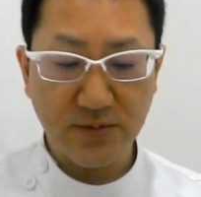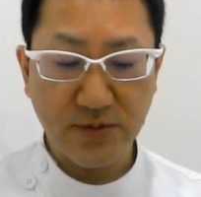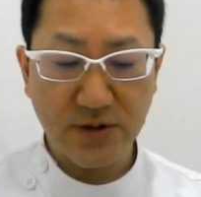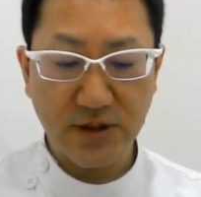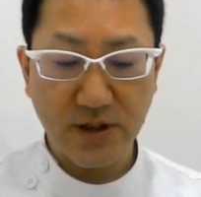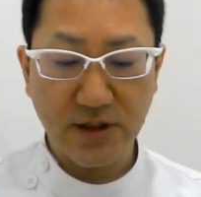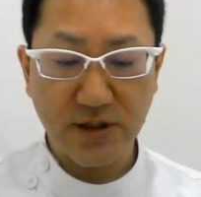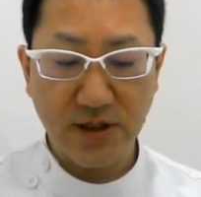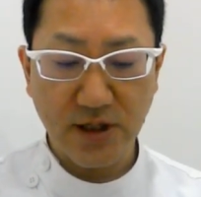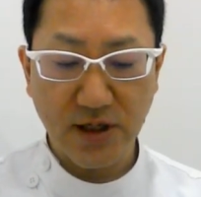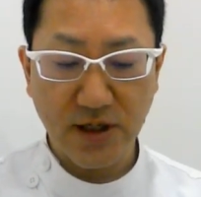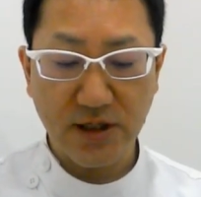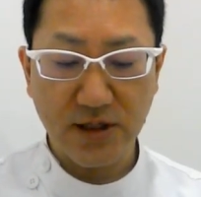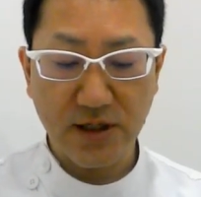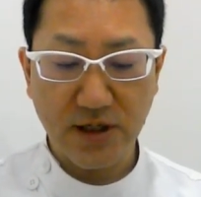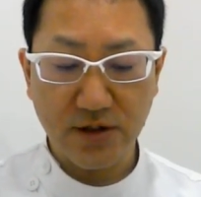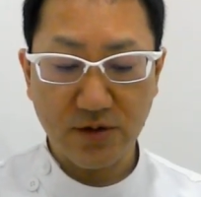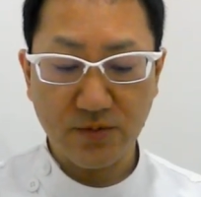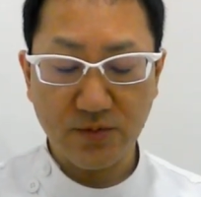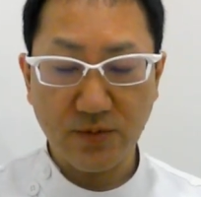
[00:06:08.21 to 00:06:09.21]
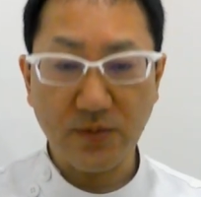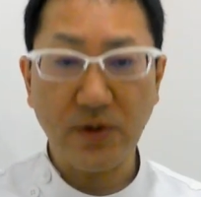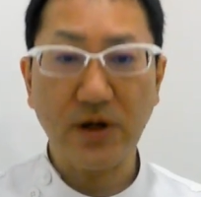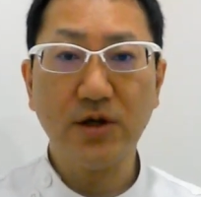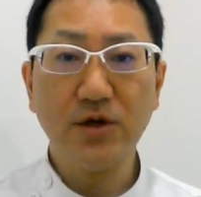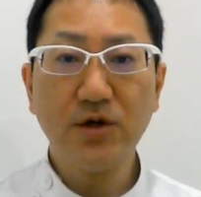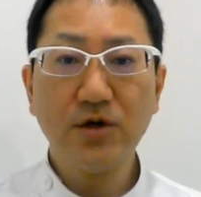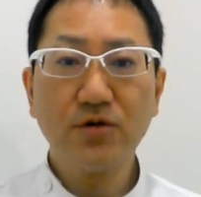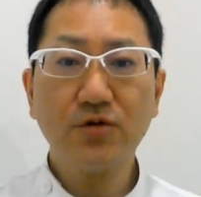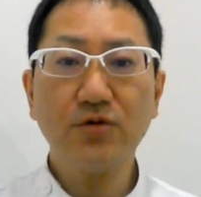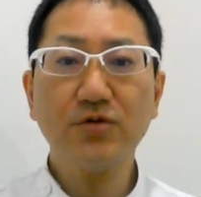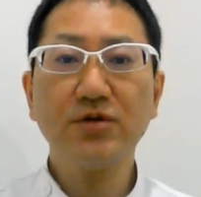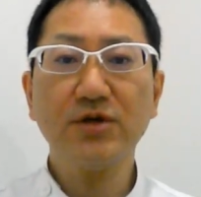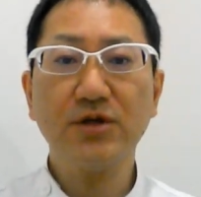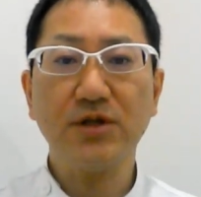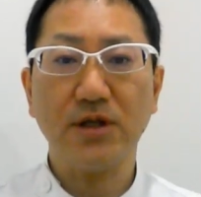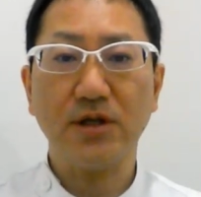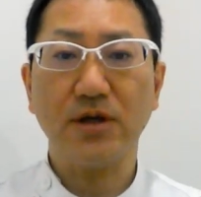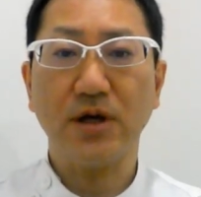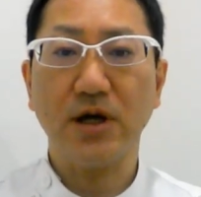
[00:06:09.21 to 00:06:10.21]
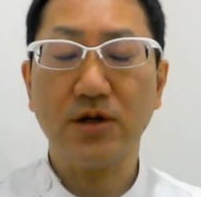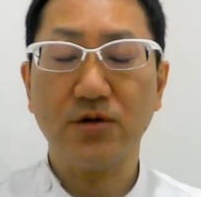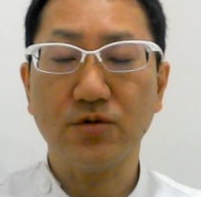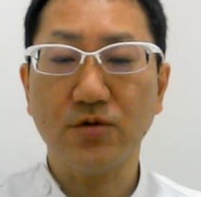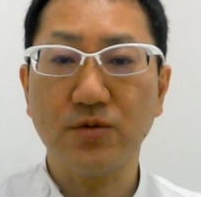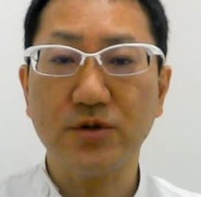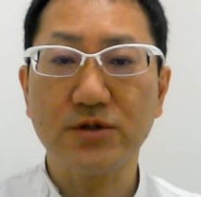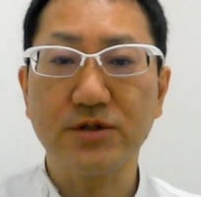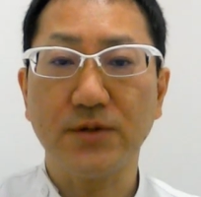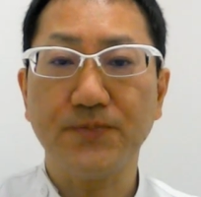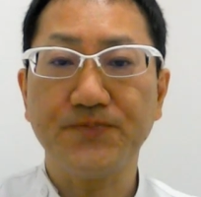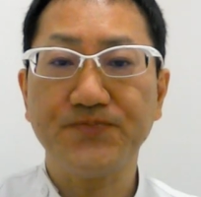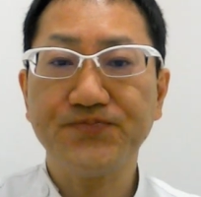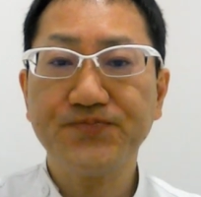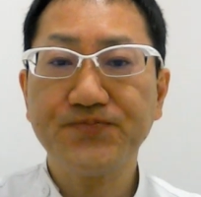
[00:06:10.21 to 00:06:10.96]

見ていただけたらまあ、この時ね、あの、ごめんなさい。